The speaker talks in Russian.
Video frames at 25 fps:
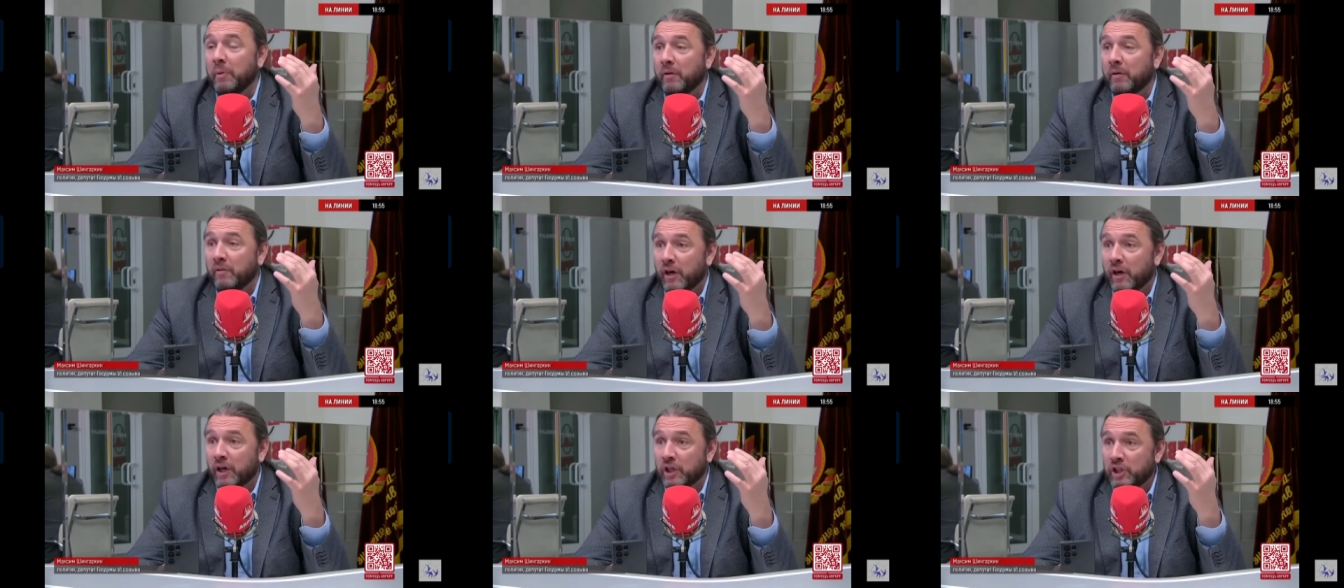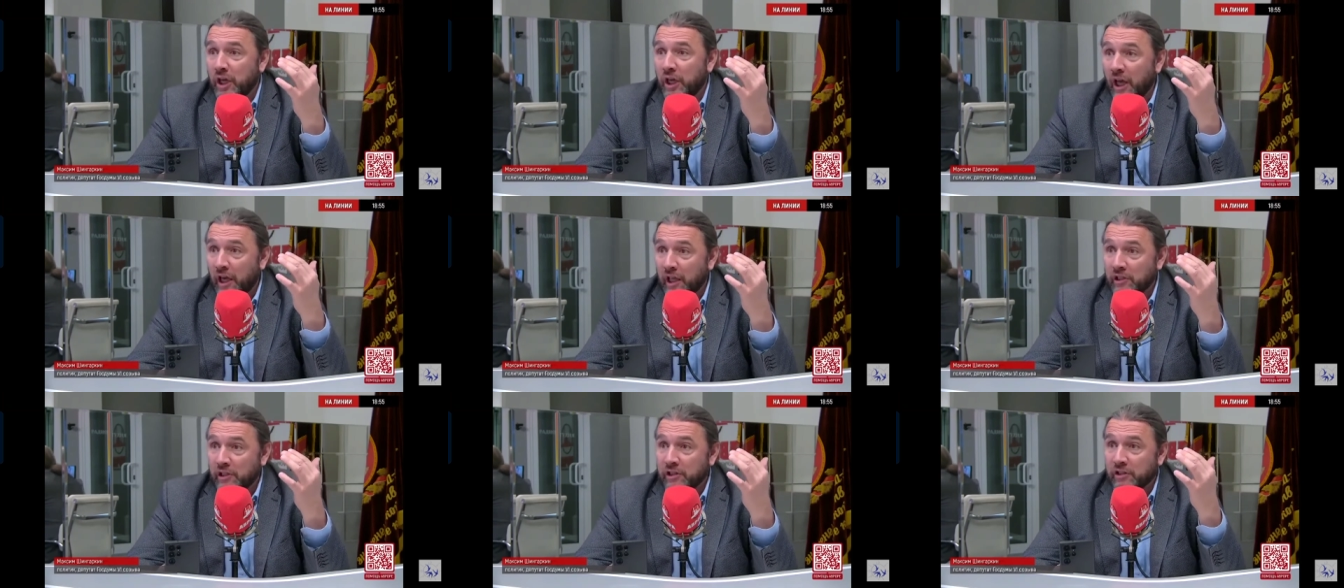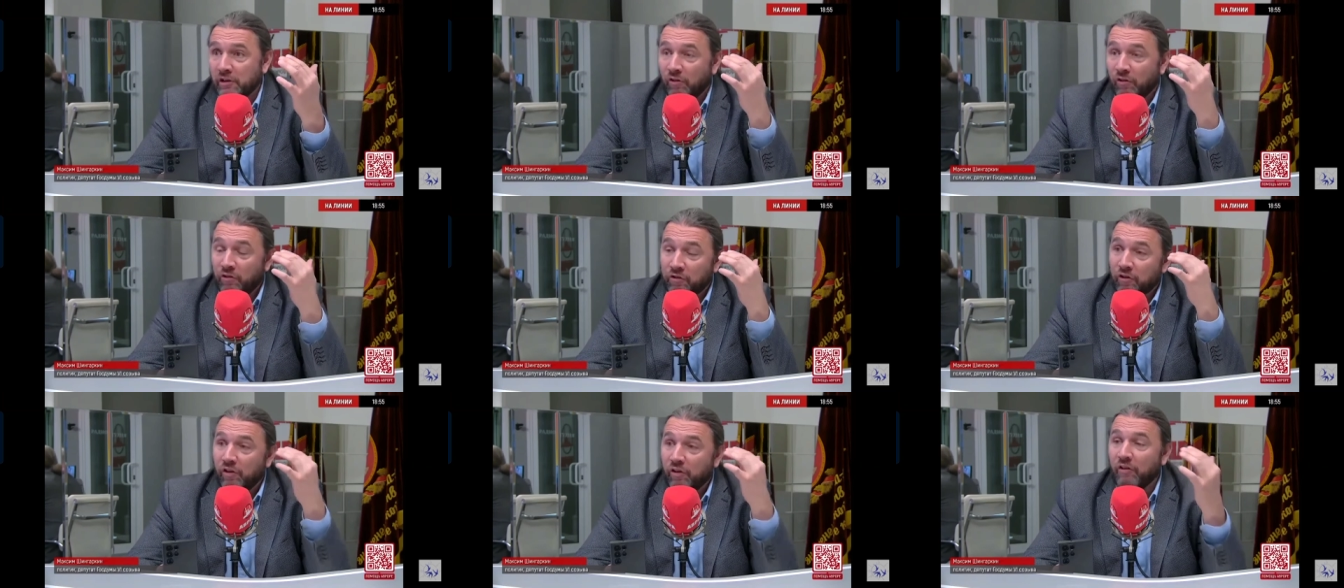
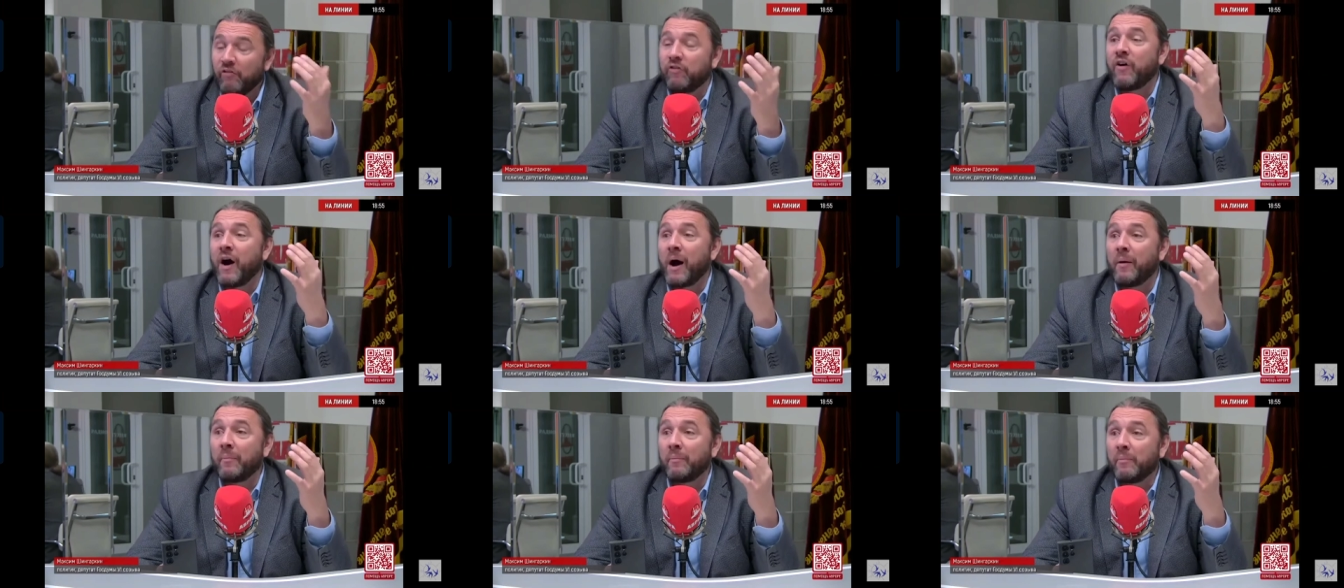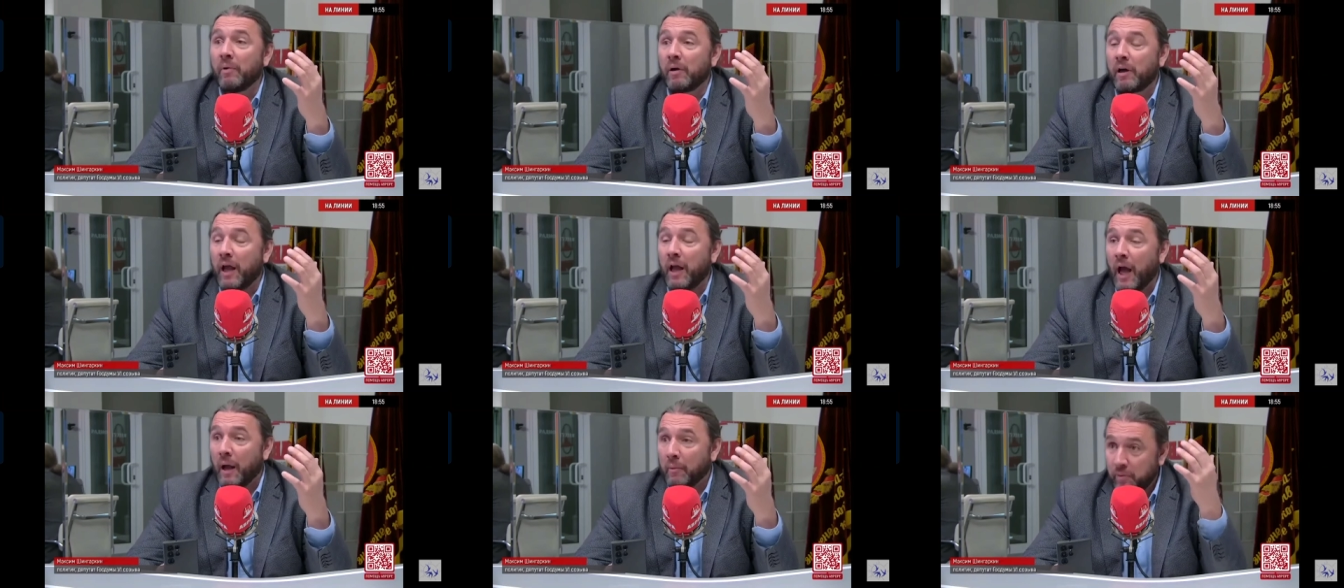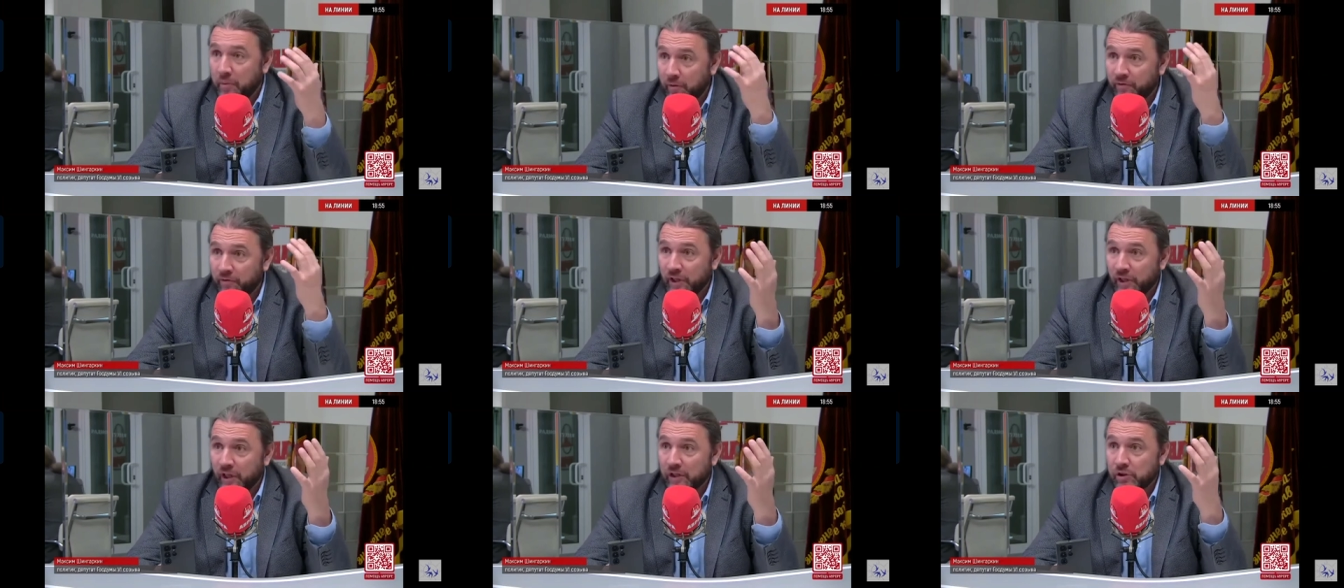превращается в вам как
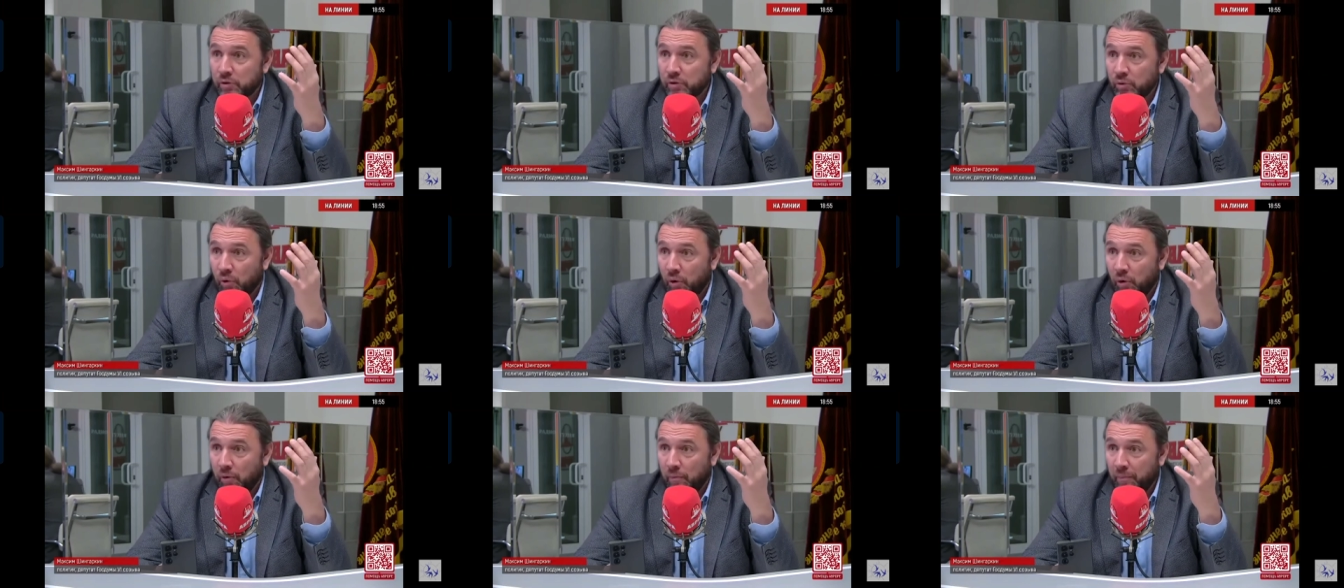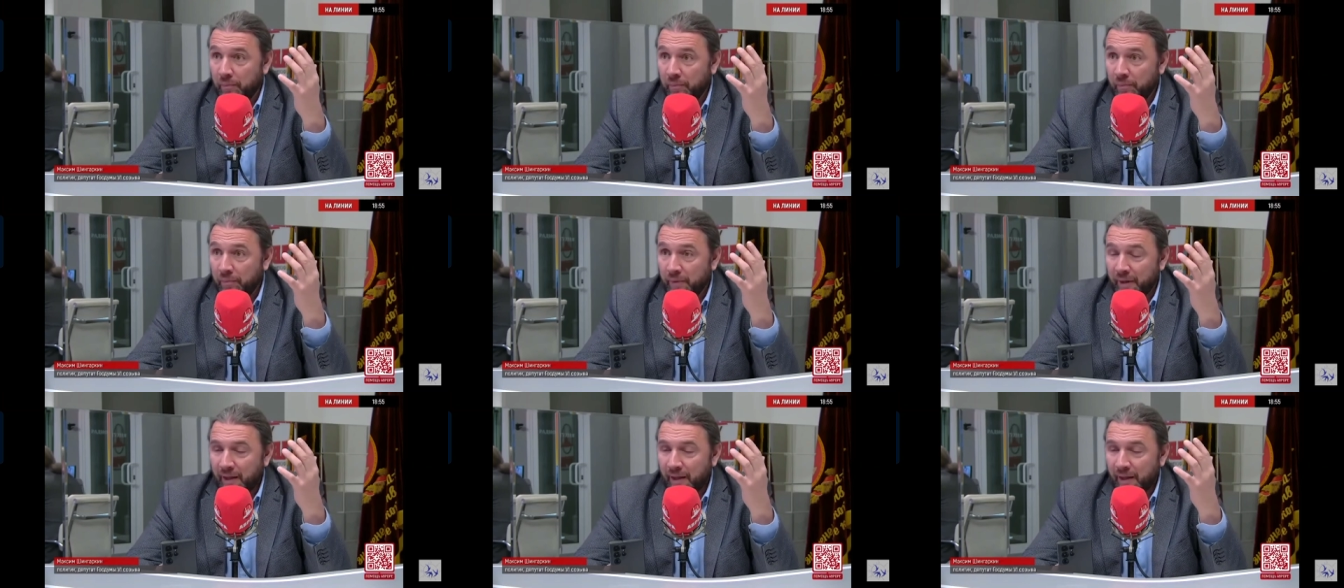бы в назло.